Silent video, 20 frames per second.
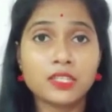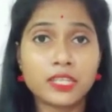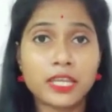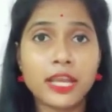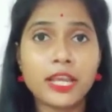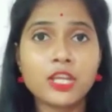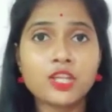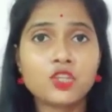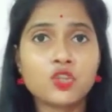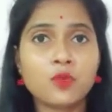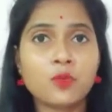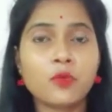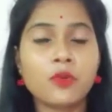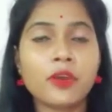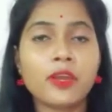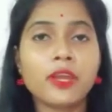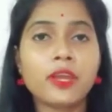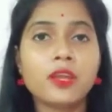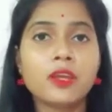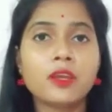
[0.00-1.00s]
সেই
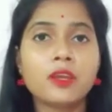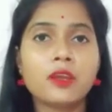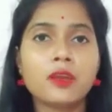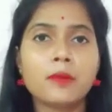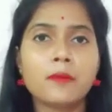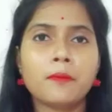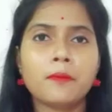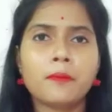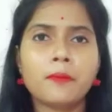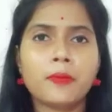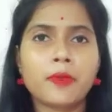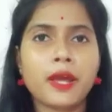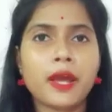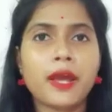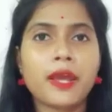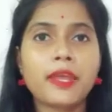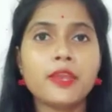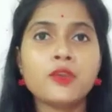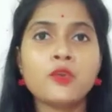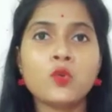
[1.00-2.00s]
সময়
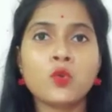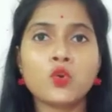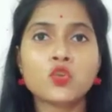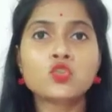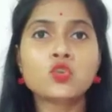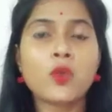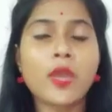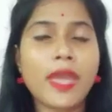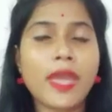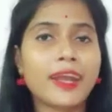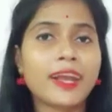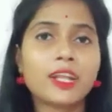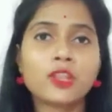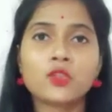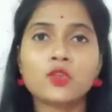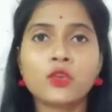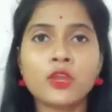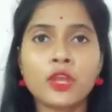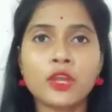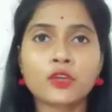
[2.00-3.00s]
প্রায় নশো
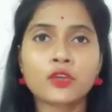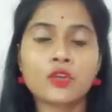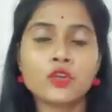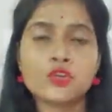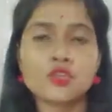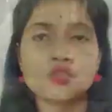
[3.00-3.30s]
একাত্তর হেক্টর